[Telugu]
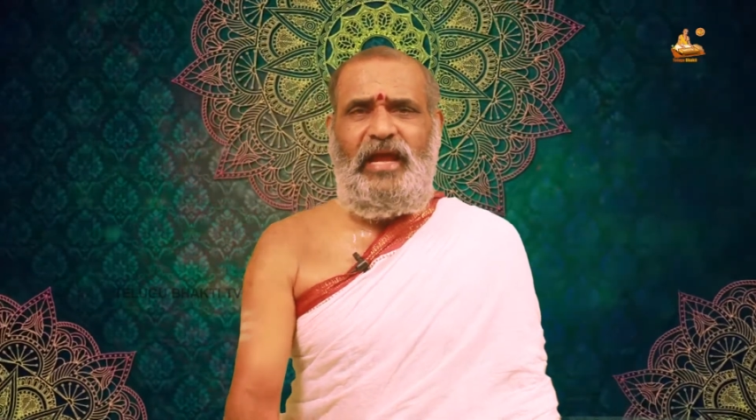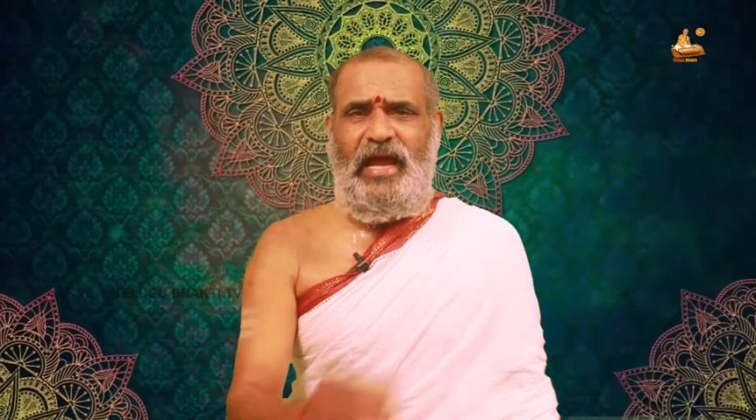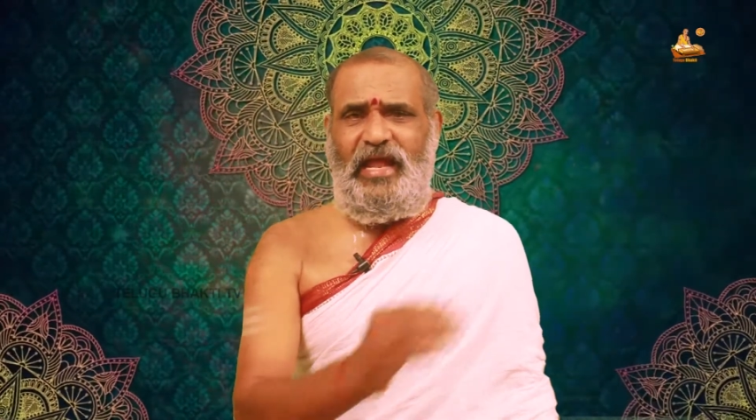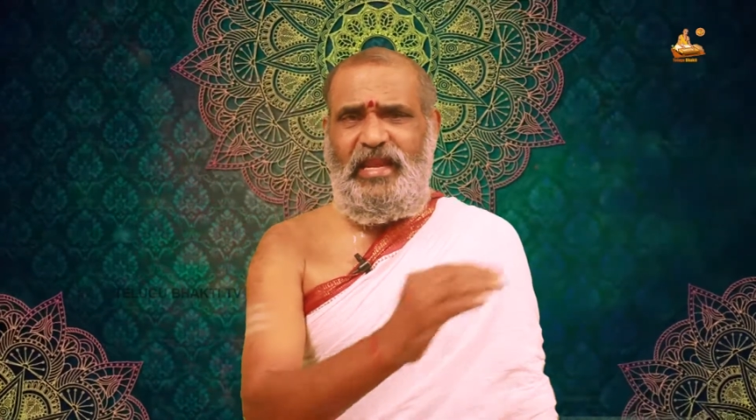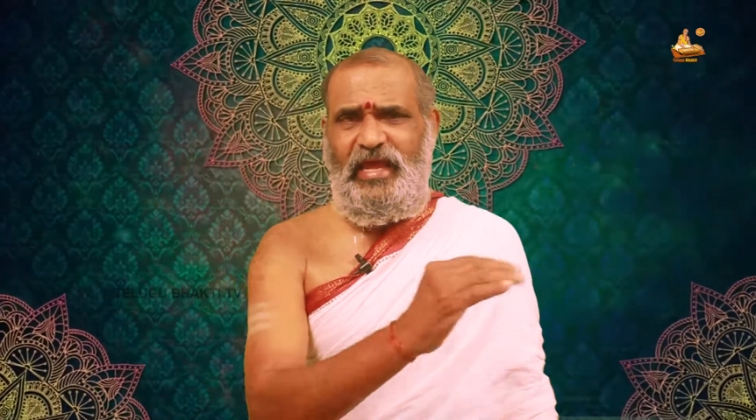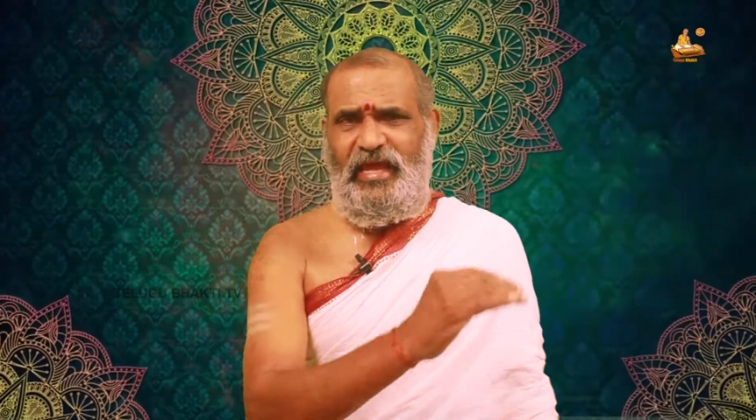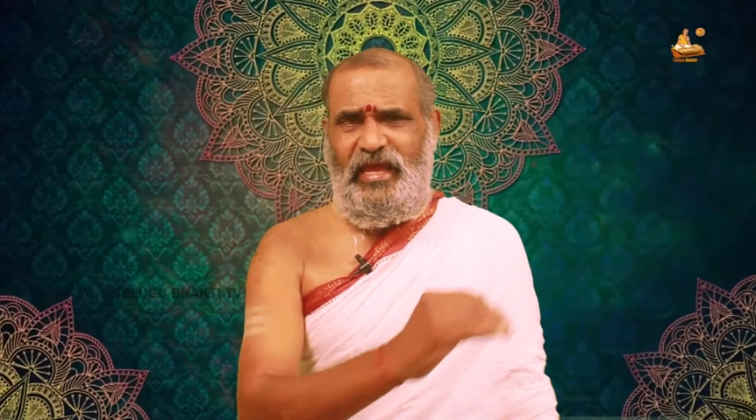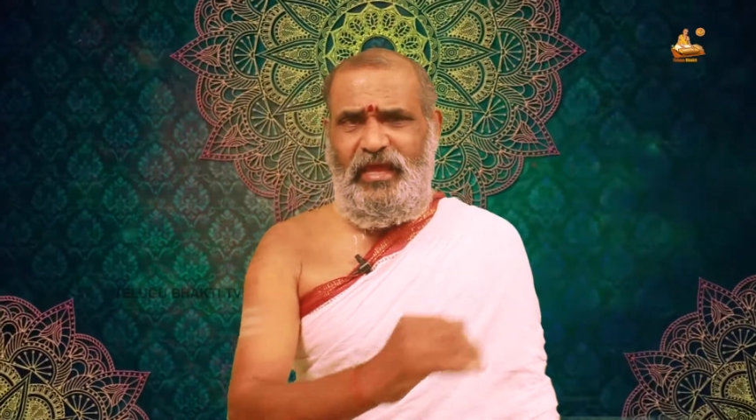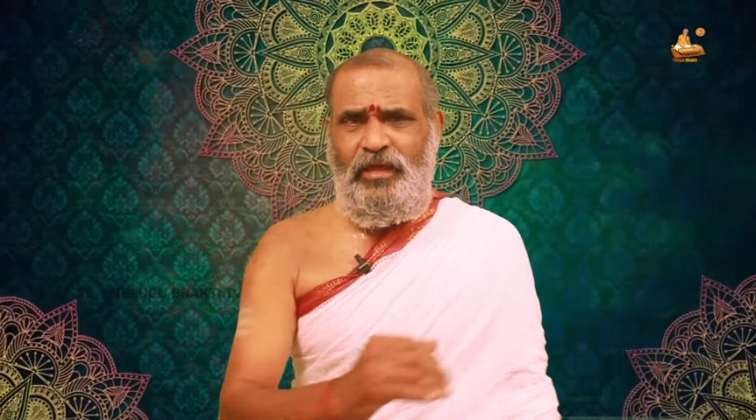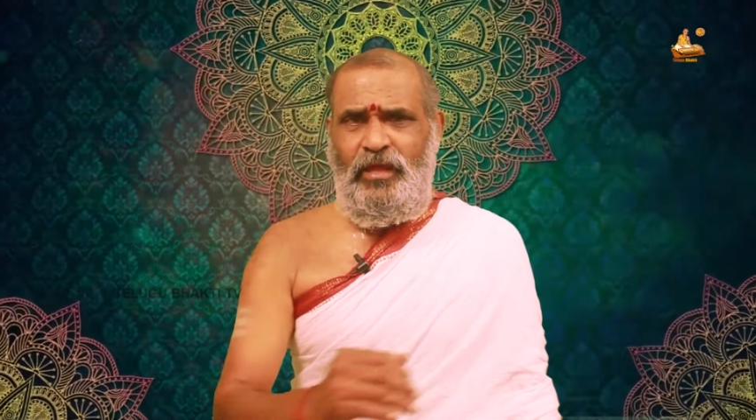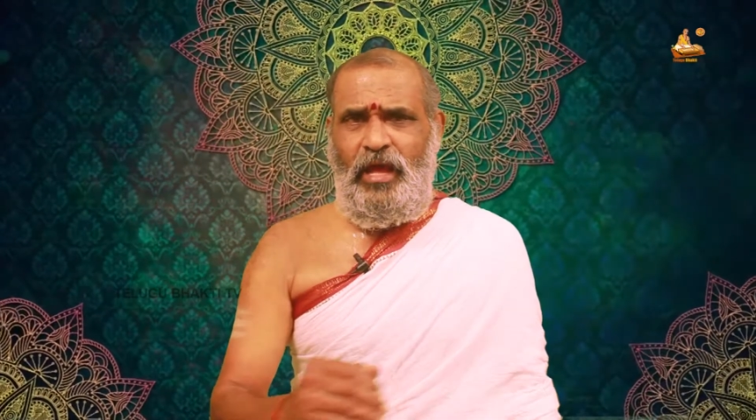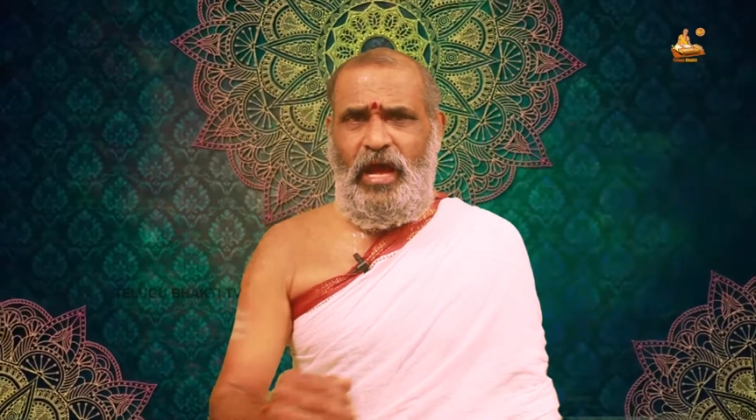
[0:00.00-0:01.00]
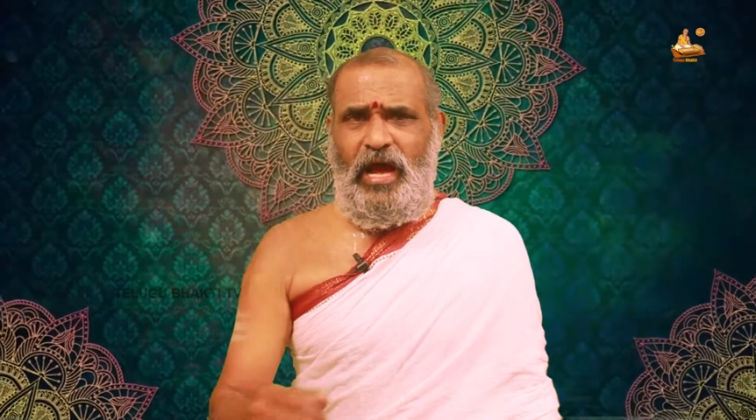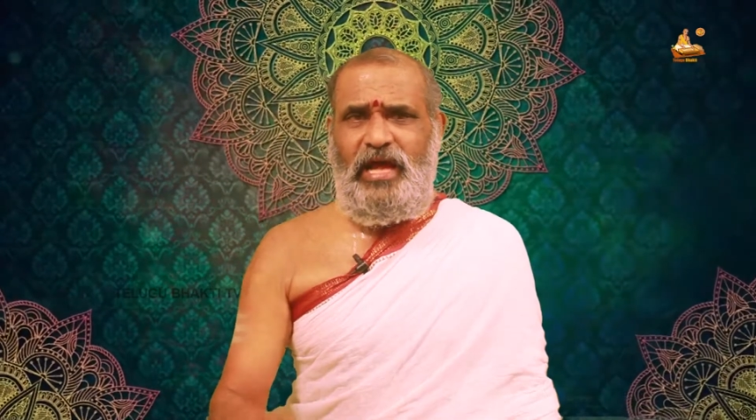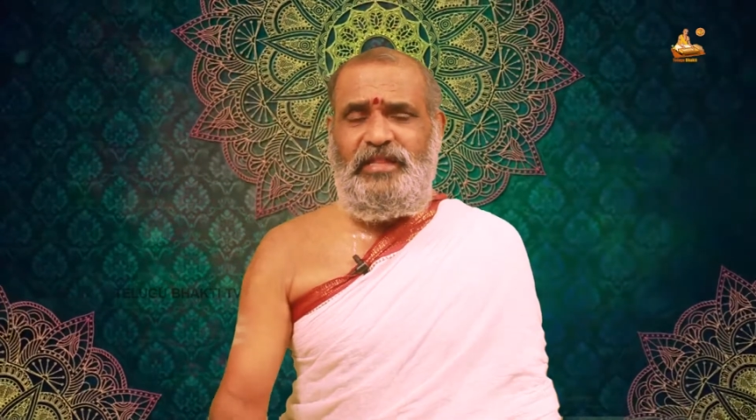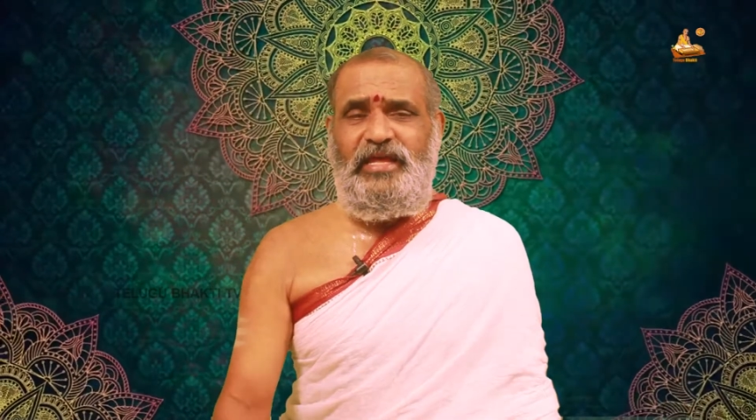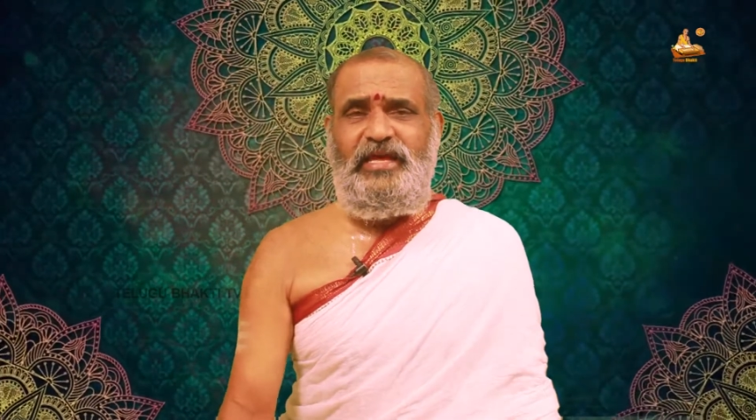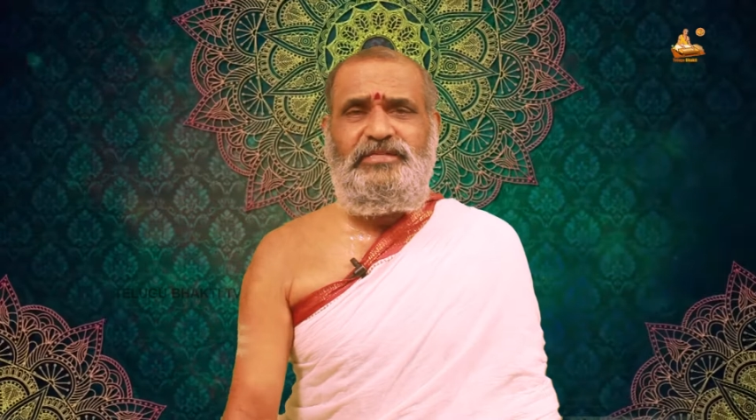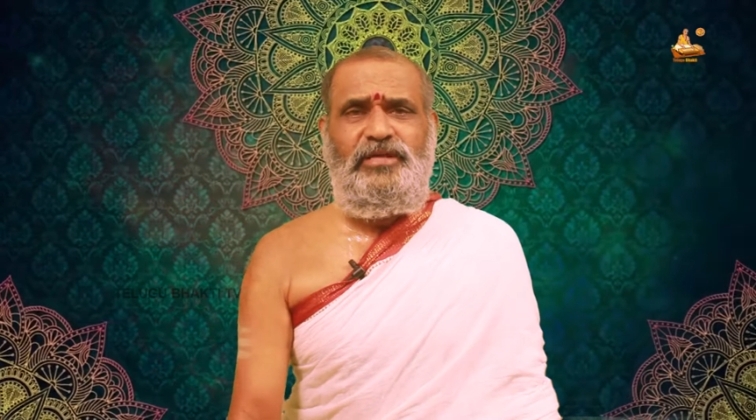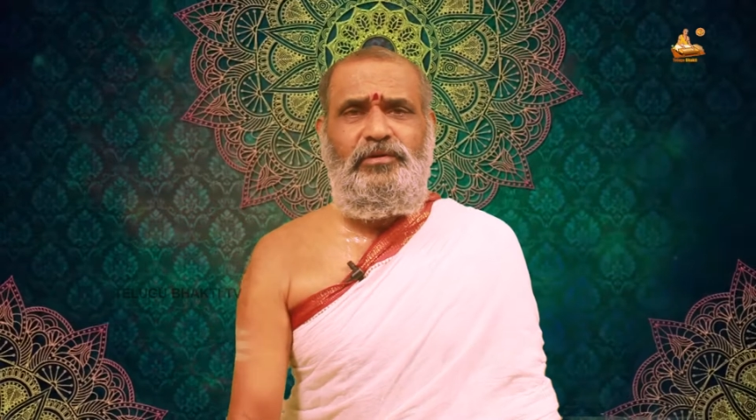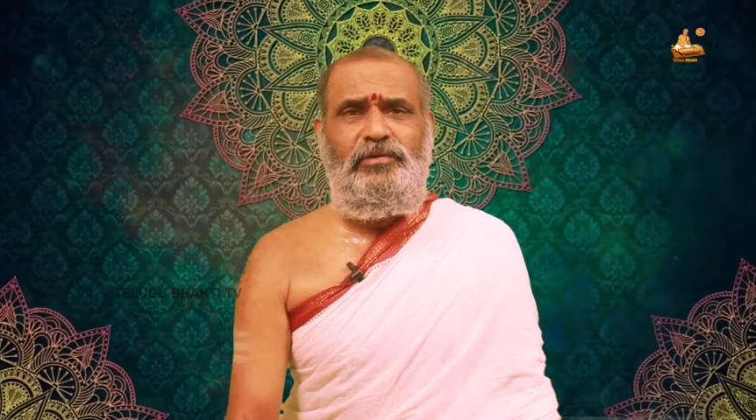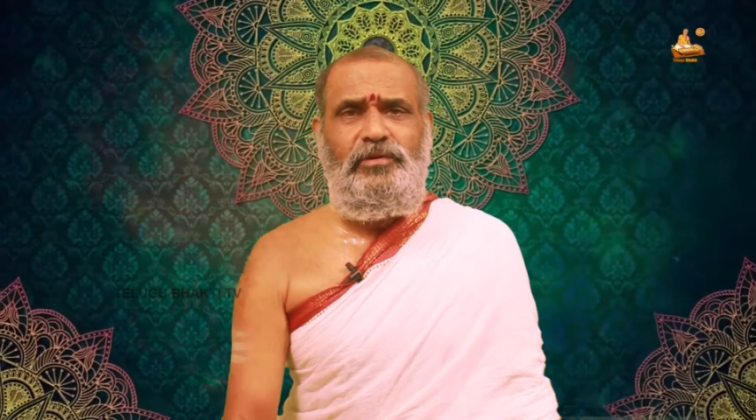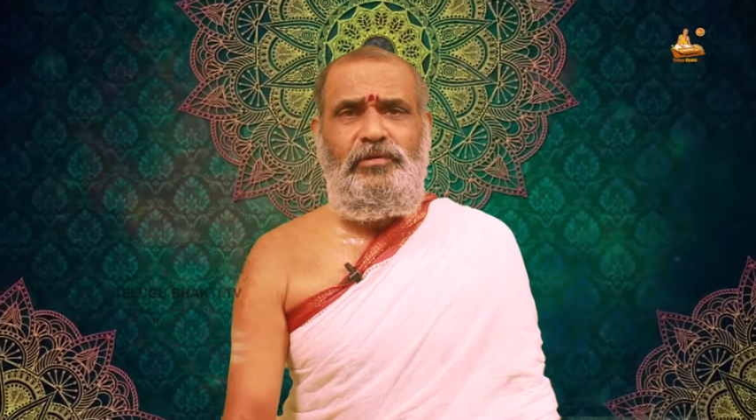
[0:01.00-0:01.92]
కానీ ఆ దేశం